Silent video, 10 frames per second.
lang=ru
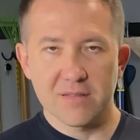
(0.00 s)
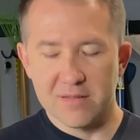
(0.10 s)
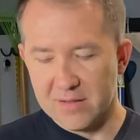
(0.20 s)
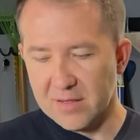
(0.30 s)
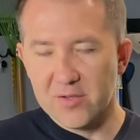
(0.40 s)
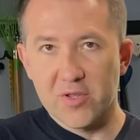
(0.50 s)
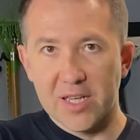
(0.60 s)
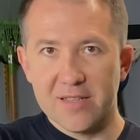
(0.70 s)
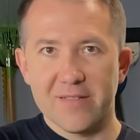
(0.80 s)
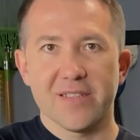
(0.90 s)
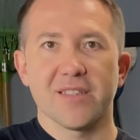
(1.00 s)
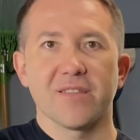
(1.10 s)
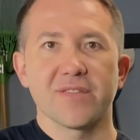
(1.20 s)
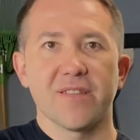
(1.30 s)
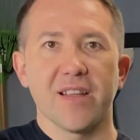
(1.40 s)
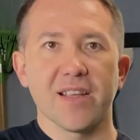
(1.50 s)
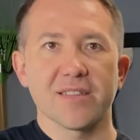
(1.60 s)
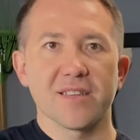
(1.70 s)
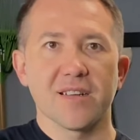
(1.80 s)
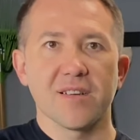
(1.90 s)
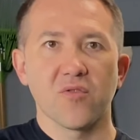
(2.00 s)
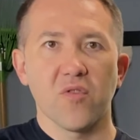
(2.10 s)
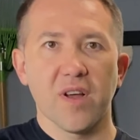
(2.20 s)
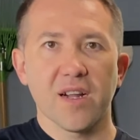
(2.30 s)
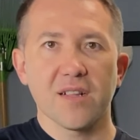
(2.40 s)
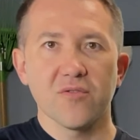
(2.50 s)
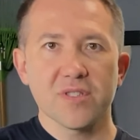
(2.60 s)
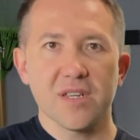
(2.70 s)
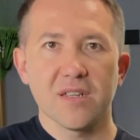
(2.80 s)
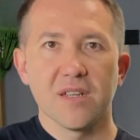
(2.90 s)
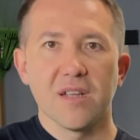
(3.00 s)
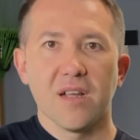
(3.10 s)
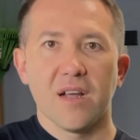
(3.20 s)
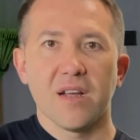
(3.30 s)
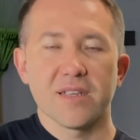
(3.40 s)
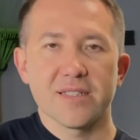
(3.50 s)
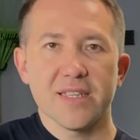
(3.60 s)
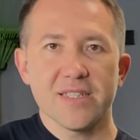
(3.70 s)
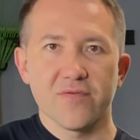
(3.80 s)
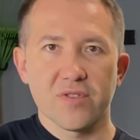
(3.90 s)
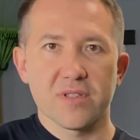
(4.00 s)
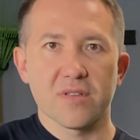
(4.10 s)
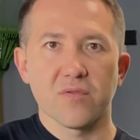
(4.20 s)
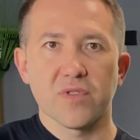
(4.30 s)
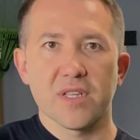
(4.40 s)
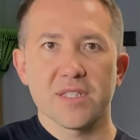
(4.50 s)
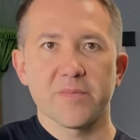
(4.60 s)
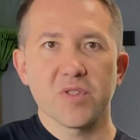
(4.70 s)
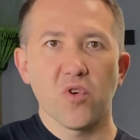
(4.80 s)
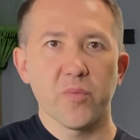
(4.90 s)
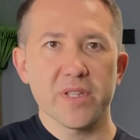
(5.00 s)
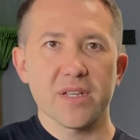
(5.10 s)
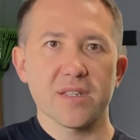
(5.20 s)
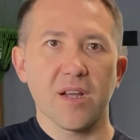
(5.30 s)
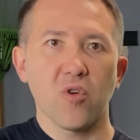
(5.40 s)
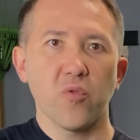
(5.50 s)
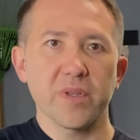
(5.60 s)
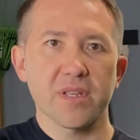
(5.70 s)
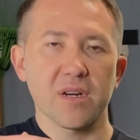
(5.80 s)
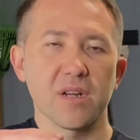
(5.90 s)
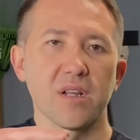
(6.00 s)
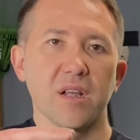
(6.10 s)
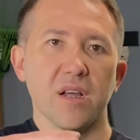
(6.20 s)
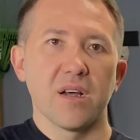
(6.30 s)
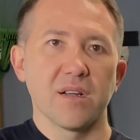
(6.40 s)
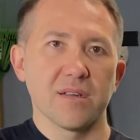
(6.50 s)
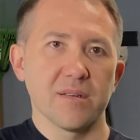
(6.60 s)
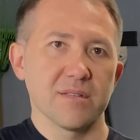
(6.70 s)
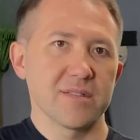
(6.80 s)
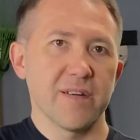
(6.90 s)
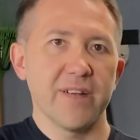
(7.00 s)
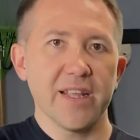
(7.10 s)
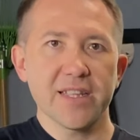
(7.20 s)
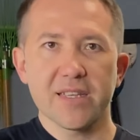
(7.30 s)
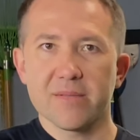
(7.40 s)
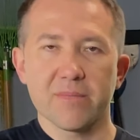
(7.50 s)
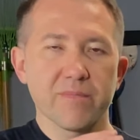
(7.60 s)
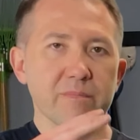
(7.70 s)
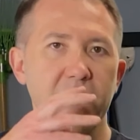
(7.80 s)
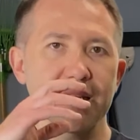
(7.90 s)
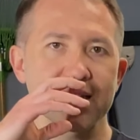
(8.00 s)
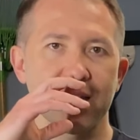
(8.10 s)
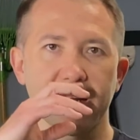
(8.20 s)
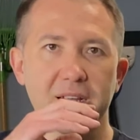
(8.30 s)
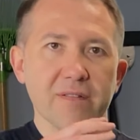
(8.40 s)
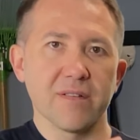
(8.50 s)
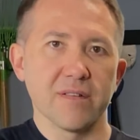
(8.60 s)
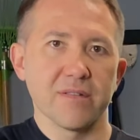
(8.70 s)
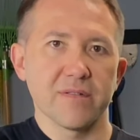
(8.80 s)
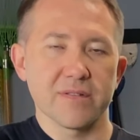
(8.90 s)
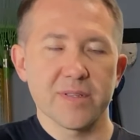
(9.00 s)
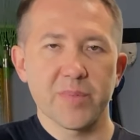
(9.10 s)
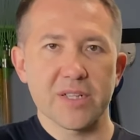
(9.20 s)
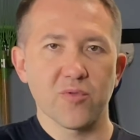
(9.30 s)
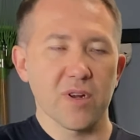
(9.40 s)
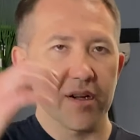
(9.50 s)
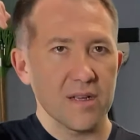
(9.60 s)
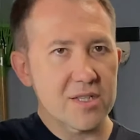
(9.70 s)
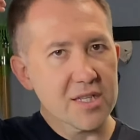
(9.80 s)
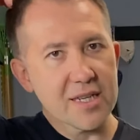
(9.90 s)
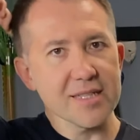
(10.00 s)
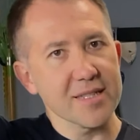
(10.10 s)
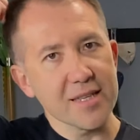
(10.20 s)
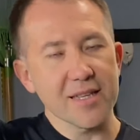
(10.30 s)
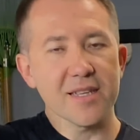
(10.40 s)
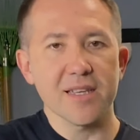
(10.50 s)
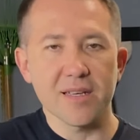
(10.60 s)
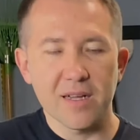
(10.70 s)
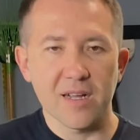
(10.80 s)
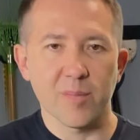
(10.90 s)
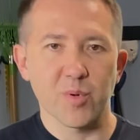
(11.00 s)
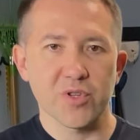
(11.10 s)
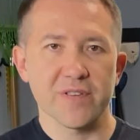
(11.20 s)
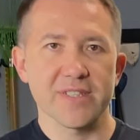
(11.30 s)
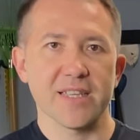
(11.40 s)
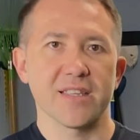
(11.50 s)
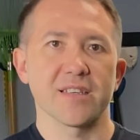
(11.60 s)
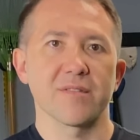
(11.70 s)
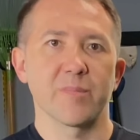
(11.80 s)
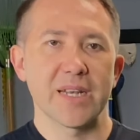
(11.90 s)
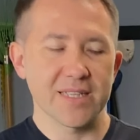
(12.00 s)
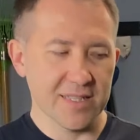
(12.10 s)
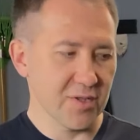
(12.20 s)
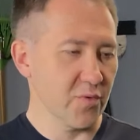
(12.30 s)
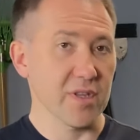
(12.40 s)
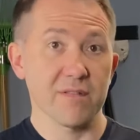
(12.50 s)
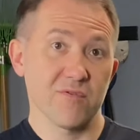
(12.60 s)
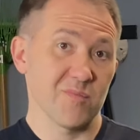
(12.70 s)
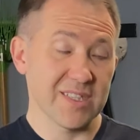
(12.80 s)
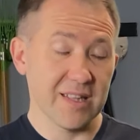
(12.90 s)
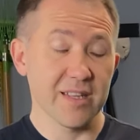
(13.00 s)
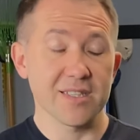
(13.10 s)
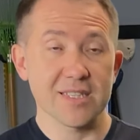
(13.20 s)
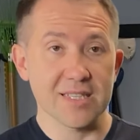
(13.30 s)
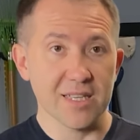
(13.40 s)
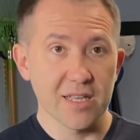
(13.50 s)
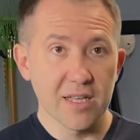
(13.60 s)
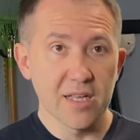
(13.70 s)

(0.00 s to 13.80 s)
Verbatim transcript: Э, сюда, соответственно, вставляется рулевая колонка, а здесь вот э, у нас спидометр, тахометр, э, давление масла, э, температура жидкости и прочие всякие полезные штуки, в том числе часы.